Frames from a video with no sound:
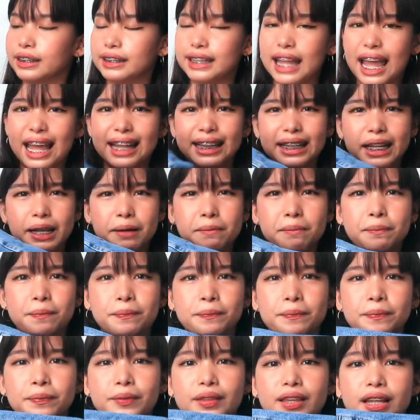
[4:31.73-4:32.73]

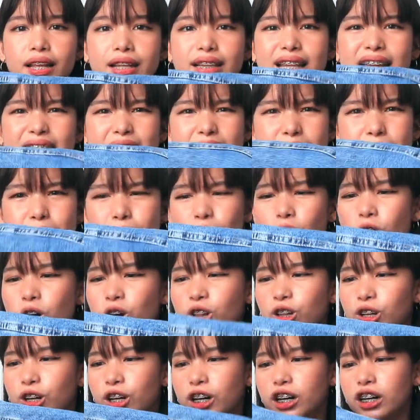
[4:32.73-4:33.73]
denim, denim
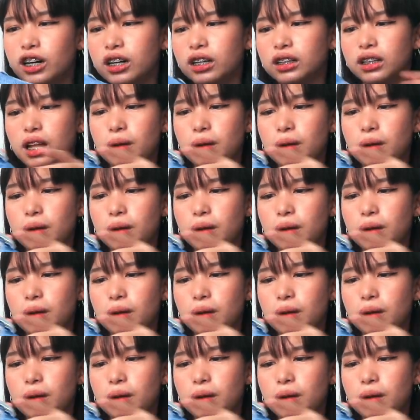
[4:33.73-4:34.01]
color.